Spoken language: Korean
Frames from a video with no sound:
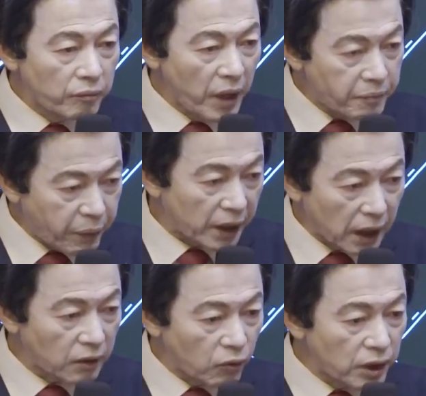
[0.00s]
몇
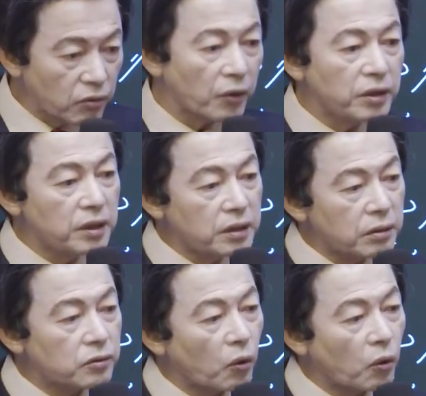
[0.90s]
배나 우리 노인이 더